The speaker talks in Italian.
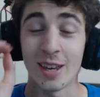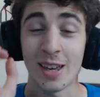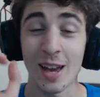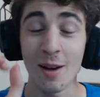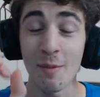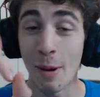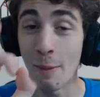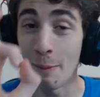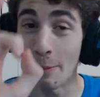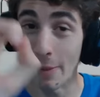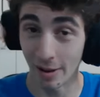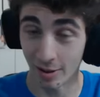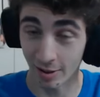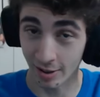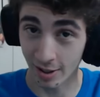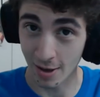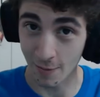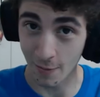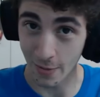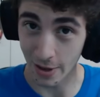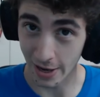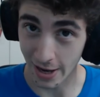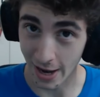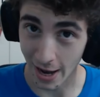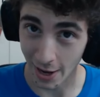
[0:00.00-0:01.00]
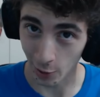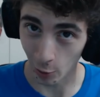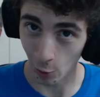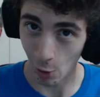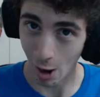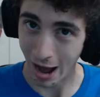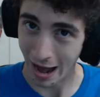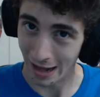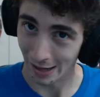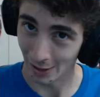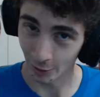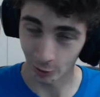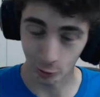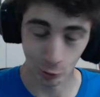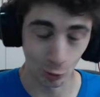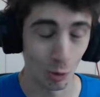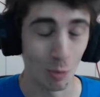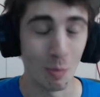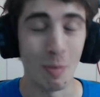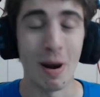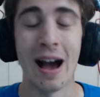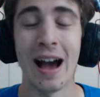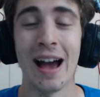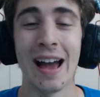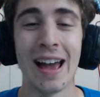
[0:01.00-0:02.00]
Si chiama Massimiliano
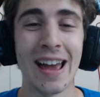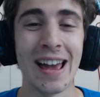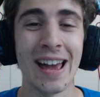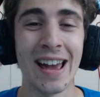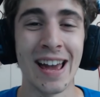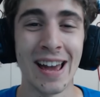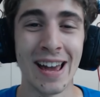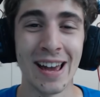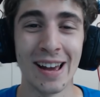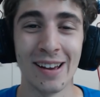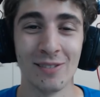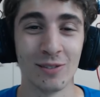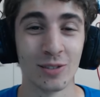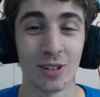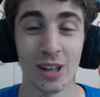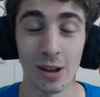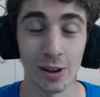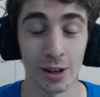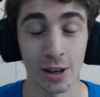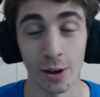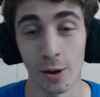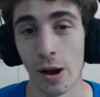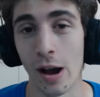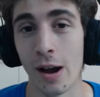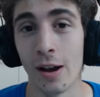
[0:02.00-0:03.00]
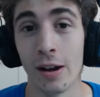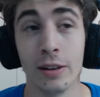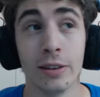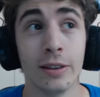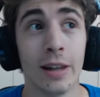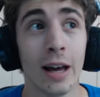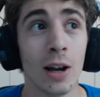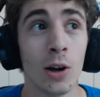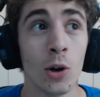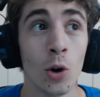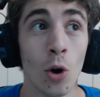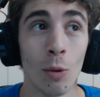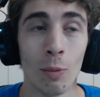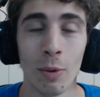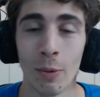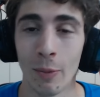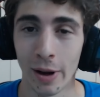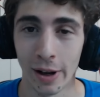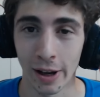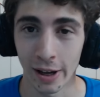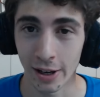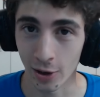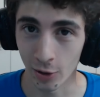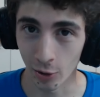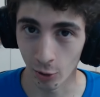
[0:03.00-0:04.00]
Alto, ma è... Che, che, eh, dal nome
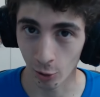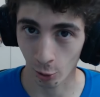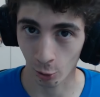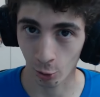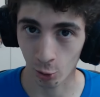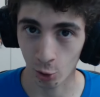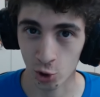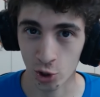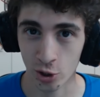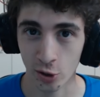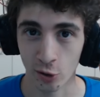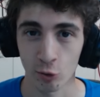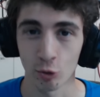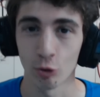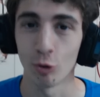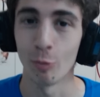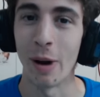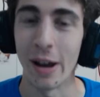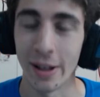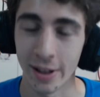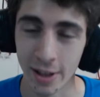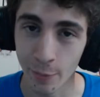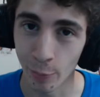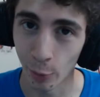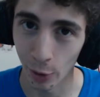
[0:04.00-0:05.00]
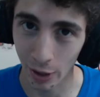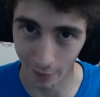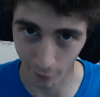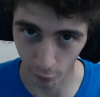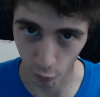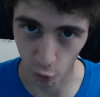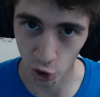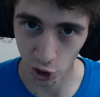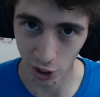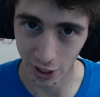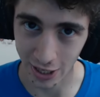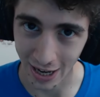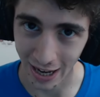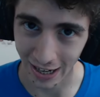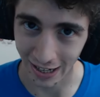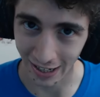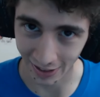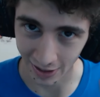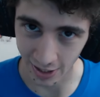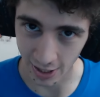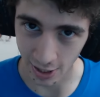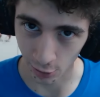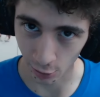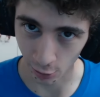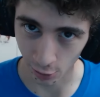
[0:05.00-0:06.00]
magari non lo conosce nessuno, ma è tipo la voce di
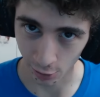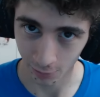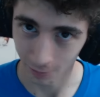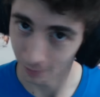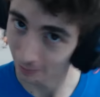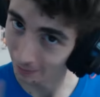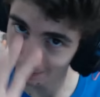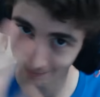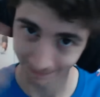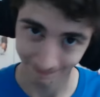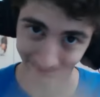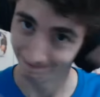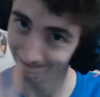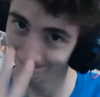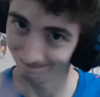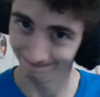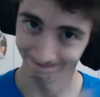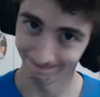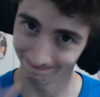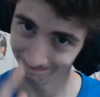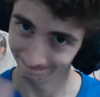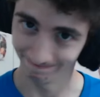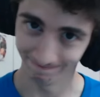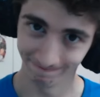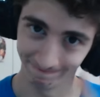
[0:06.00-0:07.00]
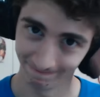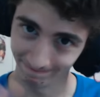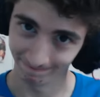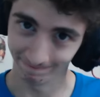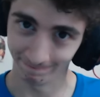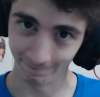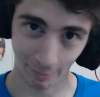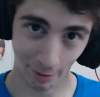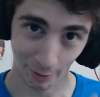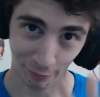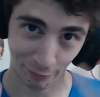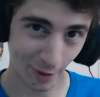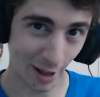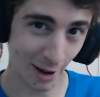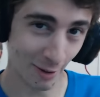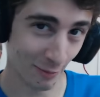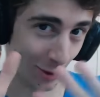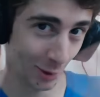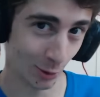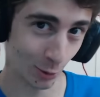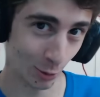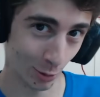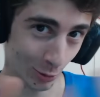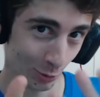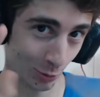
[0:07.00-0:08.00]
Aladino. Per
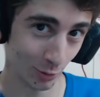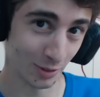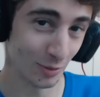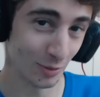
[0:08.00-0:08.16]
farvi